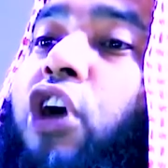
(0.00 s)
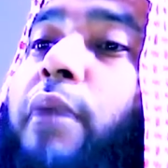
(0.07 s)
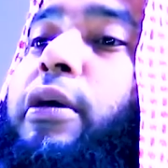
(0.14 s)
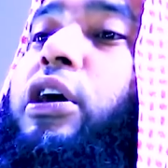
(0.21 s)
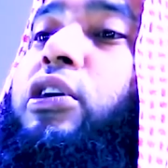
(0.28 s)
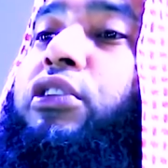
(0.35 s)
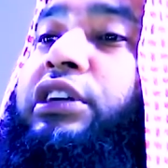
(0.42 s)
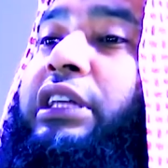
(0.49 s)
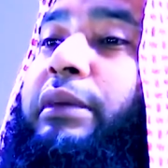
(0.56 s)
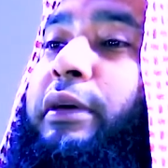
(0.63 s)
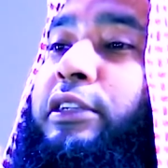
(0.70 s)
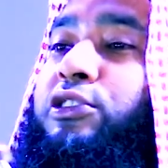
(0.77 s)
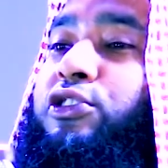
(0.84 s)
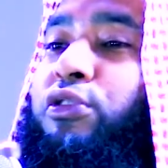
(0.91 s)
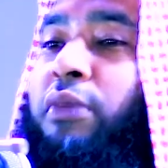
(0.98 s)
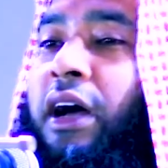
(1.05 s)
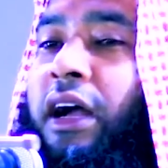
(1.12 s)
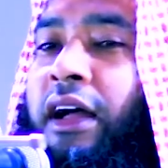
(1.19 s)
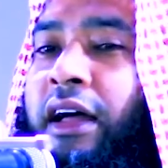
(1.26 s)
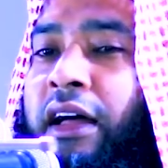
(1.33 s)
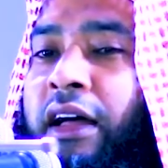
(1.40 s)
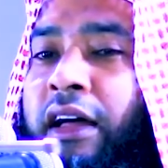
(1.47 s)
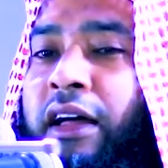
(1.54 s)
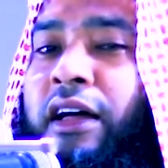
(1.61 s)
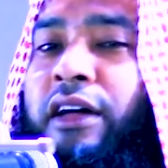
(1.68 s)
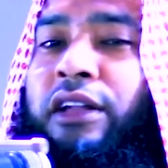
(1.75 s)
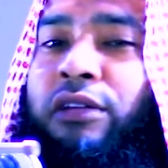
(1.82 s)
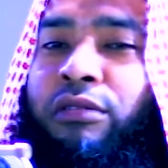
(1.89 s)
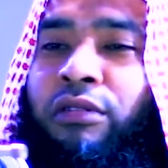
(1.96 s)
ক্ষমা করে দেবেন
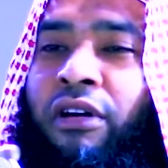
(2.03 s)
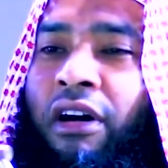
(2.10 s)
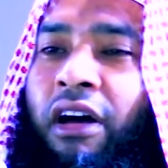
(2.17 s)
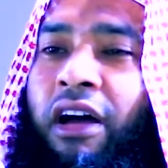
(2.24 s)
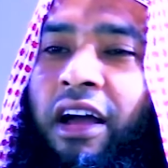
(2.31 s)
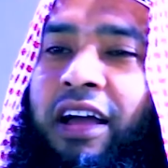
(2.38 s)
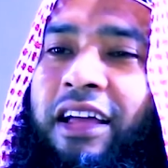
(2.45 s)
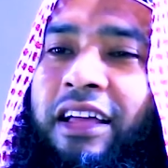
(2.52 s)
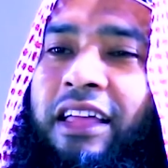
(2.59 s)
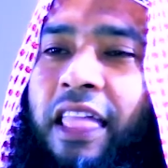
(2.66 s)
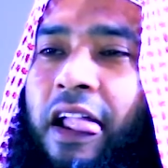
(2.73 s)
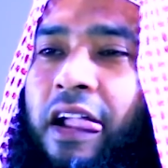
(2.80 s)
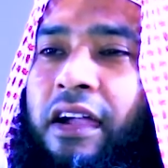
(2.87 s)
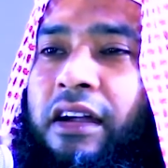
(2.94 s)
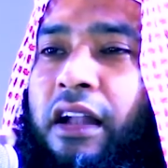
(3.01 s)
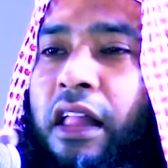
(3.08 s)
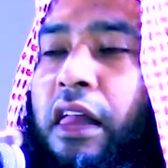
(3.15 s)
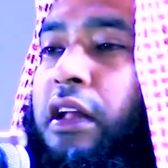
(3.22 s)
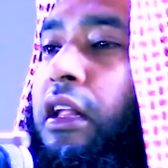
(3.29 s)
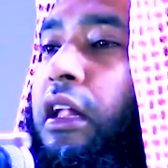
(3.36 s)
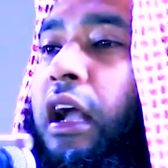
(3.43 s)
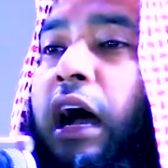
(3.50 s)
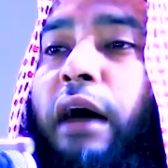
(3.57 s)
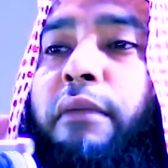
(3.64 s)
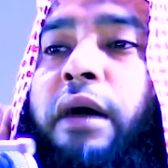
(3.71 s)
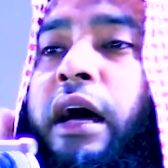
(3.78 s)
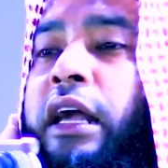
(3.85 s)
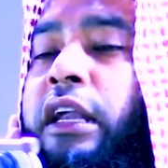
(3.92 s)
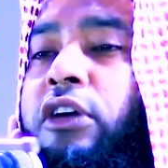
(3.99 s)
সুবাহান আল্লাহ
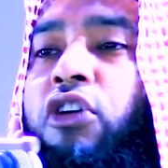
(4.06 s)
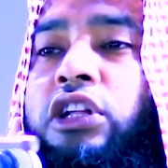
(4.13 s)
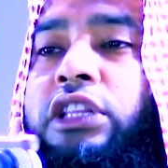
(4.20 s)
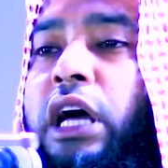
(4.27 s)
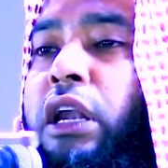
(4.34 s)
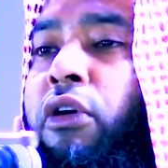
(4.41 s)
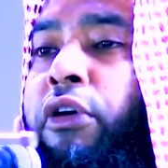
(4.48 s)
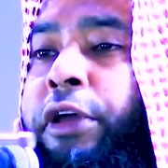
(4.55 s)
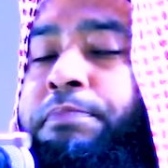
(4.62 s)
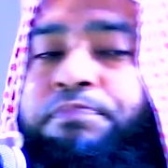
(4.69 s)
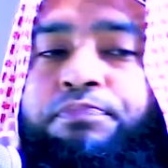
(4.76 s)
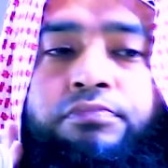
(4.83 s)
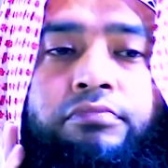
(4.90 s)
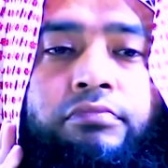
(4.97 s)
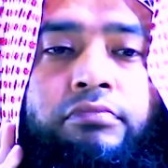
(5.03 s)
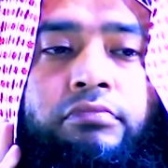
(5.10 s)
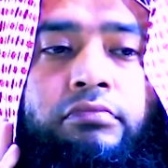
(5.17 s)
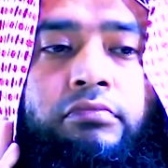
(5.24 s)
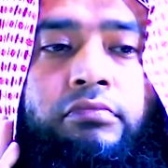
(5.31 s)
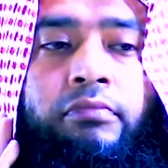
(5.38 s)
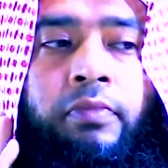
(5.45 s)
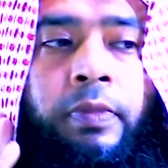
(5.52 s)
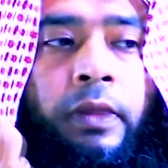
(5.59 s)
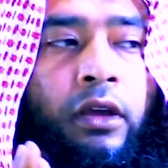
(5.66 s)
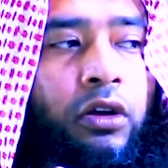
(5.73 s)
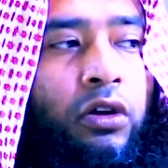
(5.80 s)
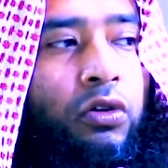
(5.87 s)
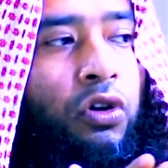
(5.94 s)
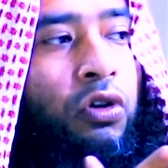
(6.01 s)
আমার কথা নয়
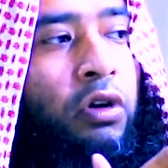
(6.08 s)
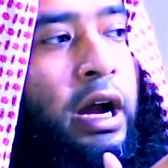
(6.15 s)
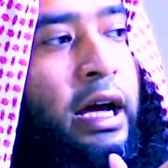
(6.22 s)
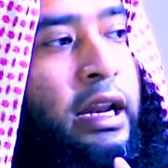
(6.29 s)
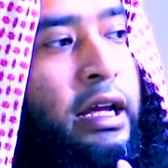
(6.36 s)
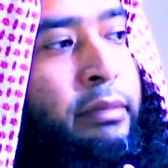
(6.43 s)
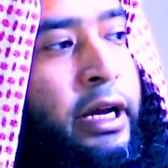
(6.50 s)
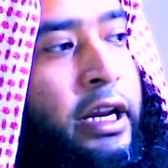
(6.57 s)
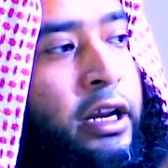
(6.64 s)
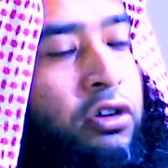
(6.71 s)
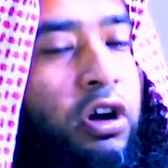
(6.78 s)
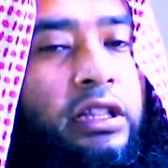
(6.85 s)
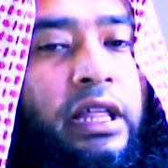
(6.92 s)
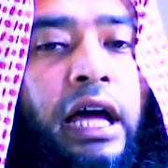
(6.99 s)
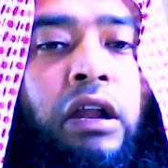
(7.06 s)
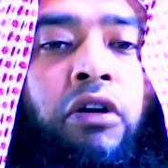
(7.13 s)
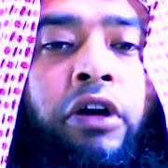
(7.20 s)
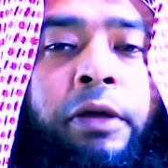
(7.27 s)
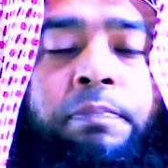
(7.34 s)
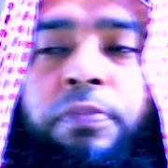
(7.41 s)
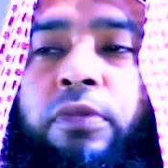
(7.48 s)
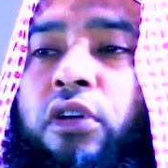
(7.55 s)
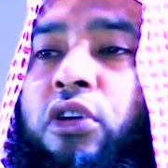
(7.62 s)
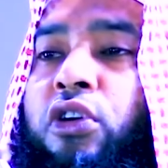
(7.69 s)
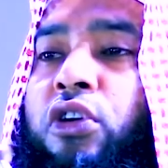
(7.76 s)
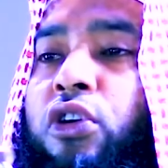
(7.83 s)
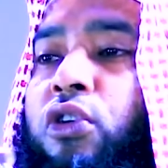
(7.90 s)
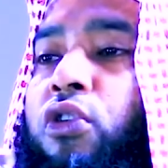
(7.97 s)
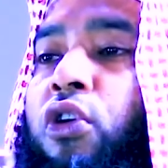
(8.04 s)
কোনো আলেমের কথা নয়
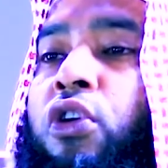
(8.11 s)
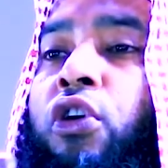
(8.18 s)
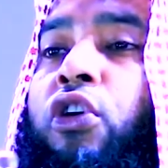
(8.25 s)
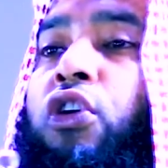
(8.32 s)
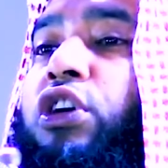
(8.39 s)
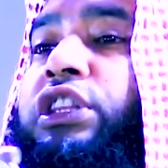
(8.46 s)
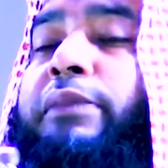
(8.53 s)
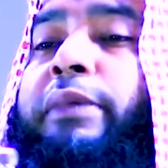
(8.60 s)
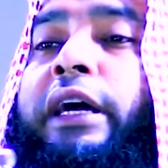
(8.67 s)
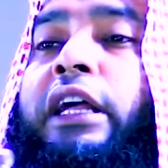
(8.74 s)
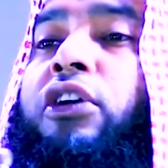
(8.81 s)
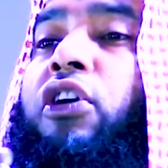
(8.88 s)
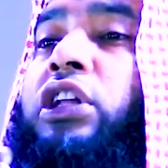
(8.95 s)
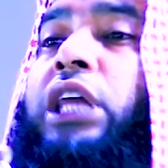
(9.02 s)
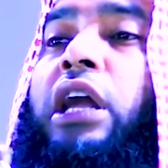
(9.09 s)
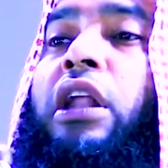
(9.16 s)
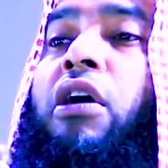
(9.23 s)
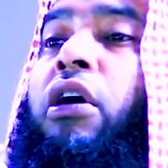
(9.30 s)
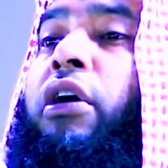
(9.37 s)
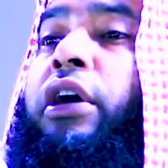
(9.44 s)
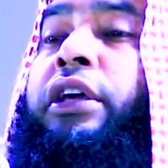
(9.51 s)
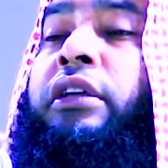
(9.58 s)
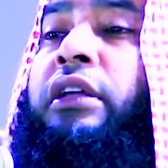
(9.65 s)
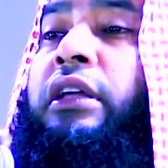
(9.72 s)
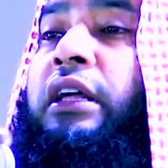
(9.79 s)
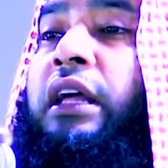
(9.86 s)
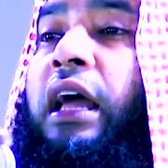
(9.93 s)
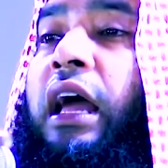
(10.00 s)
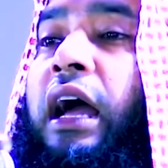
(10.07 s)
কোনো খতিবের কথা নয়
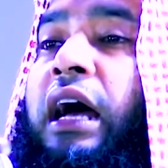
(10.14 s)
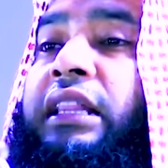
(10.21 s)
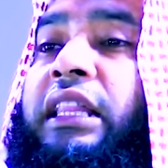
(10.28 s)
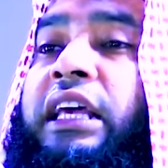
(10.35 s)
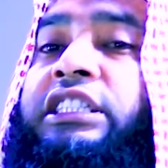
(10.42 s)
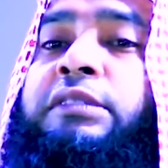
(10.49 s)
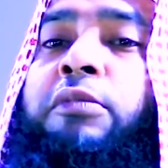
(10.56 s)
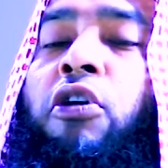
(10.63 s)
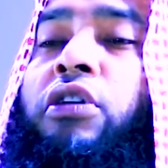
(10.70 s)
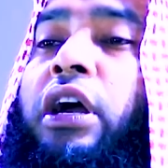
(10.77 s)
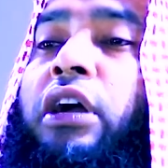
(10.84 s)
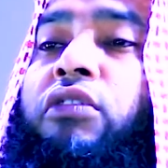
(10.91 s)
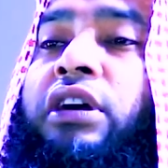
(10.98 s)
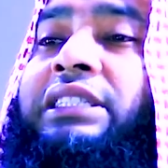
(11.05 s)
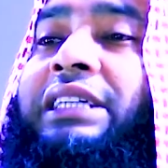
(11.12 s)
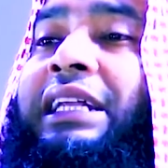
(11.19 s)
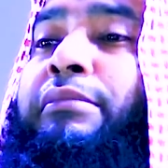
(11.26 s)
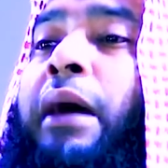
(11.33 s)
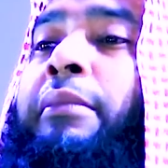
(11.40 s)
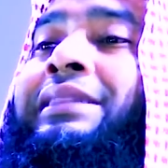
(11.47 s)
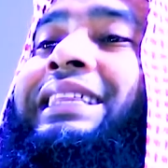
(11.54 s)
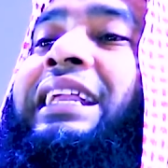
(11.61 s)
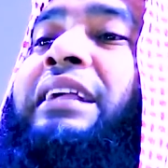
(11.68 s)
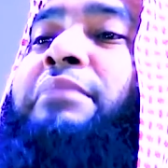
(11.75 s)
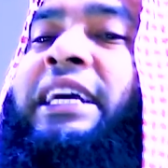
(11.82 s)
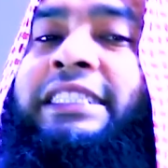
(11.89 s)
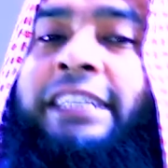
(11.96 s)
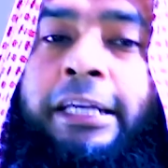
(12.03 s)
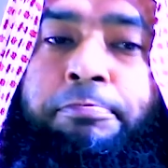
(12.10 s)
হাদিস বর্ণনা করেছেন ইমাম
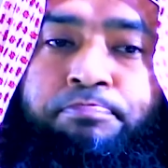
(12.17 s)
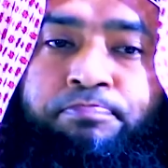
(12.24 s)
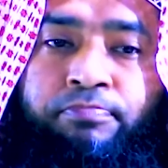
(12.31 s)
তিরমিজি